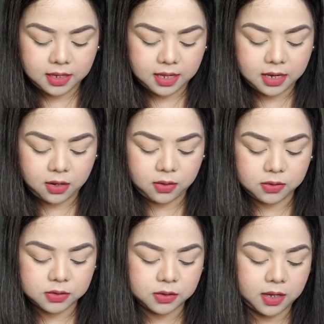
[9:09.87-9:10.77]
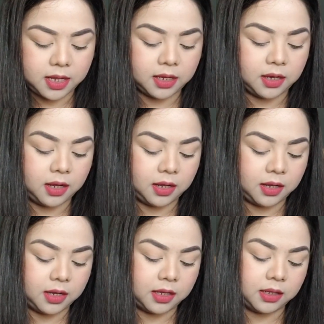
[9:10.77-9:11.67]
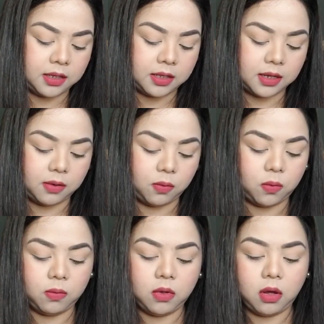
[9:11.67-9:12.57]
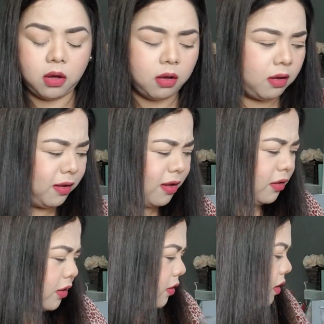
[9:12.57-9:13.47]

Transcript: And also, I got... Ay, ang cute